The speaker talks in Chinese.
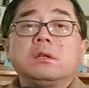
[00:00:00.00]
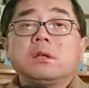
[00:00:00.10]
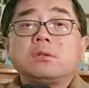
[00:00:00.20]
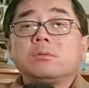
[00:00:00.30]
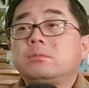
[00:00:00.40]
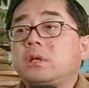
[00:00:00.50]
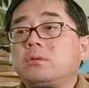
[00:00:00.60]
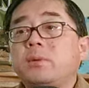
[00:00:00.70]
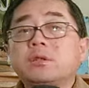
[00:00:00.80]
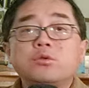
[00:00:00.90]
他就他
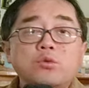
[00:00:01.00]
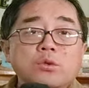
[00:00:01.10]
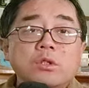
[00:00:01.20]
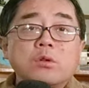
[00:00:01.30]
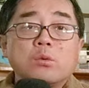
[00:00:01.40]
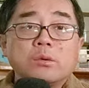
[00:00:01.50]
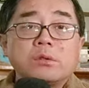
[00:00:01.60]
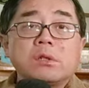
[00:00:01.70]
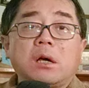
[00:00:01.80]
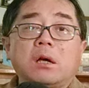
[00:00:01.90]
就变成巨型公
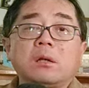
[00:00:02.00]
司了啊，